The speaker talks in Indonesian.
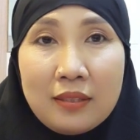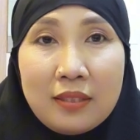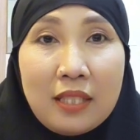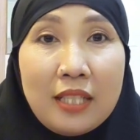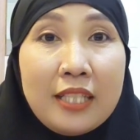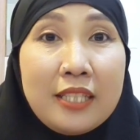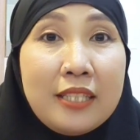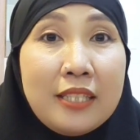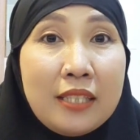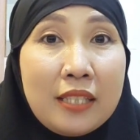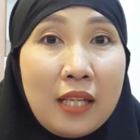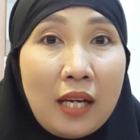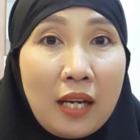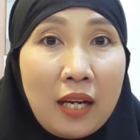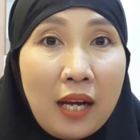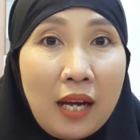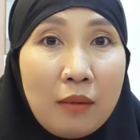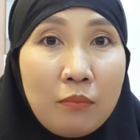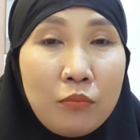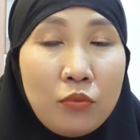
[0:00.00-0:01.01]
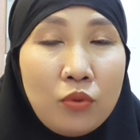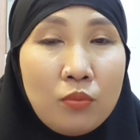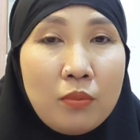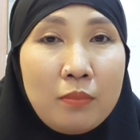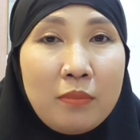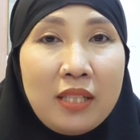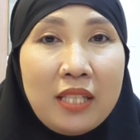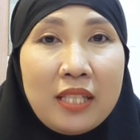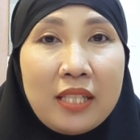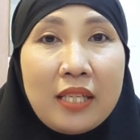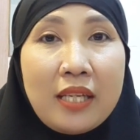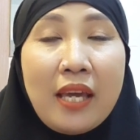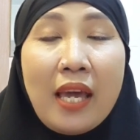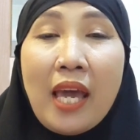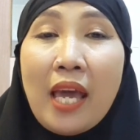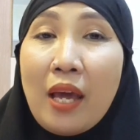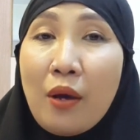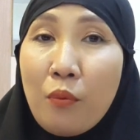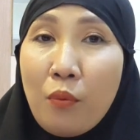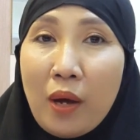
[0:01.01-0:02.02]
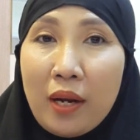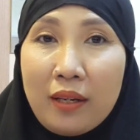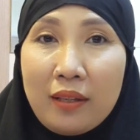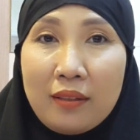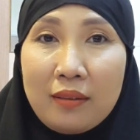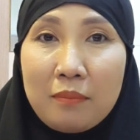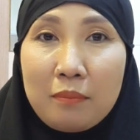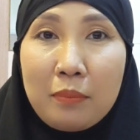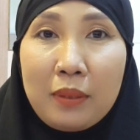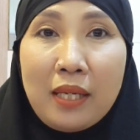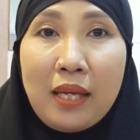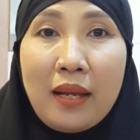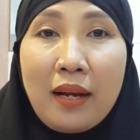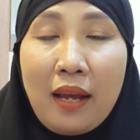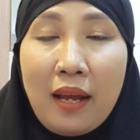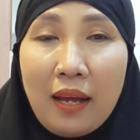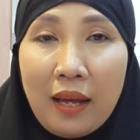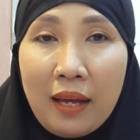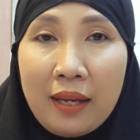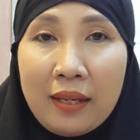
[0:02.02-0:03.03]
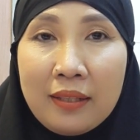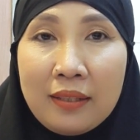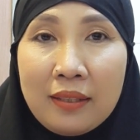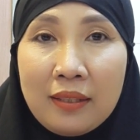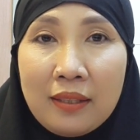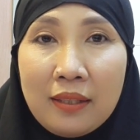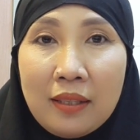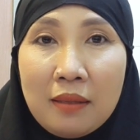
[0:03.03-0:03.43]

Jadi jika kamu memiliki hewan peliharaan,